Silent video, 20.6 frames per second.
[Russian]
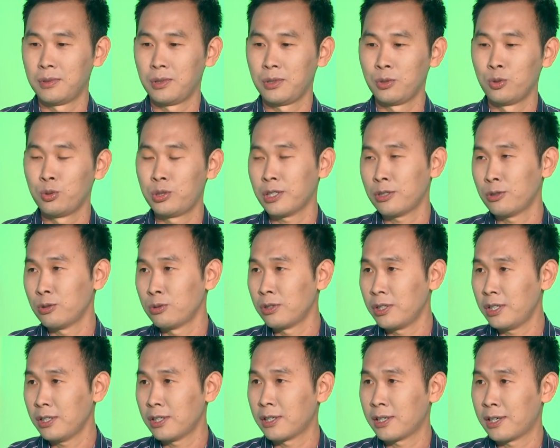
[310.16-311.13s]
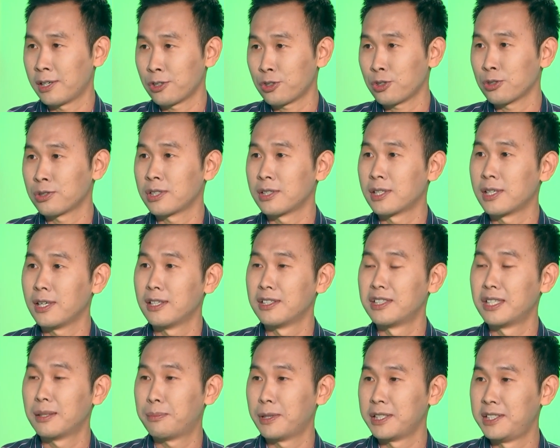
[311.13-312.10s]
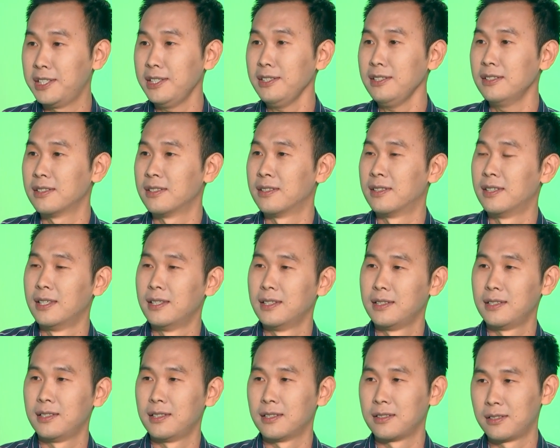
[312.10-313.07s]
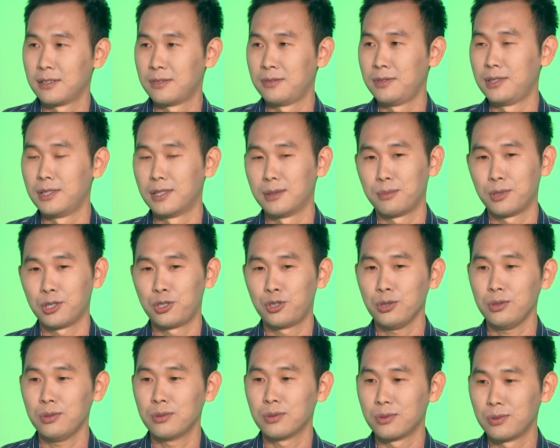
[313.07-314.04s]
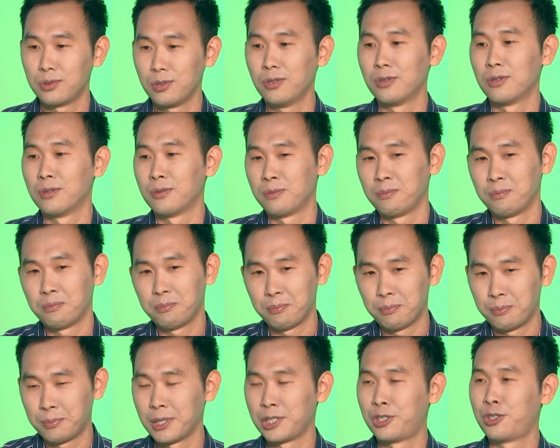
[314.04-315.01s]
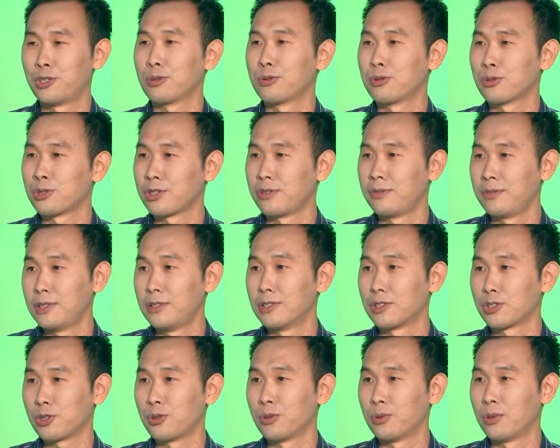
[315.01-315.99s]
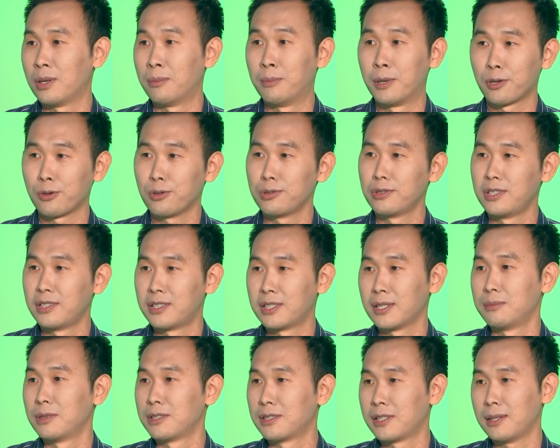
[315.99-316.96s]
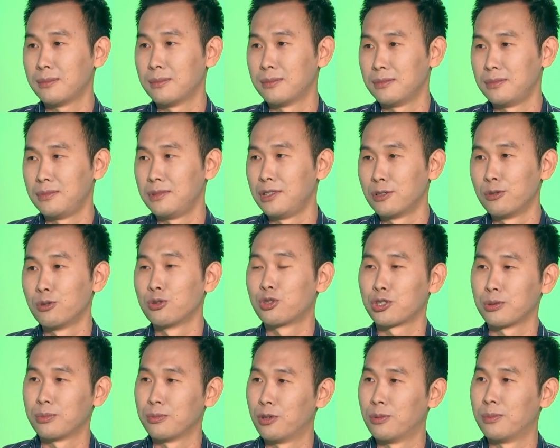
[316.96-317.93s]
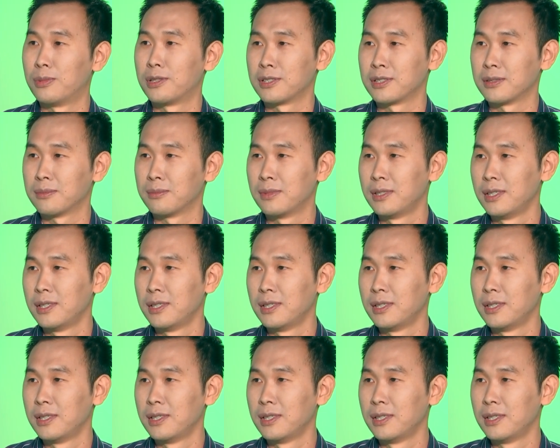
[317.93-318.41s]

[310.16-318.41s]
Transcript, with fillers: и у тех, и у других хорошо сыграло нападение, это видно по счету, но по счету уже видно, что оборона и там, и там не лучшим образом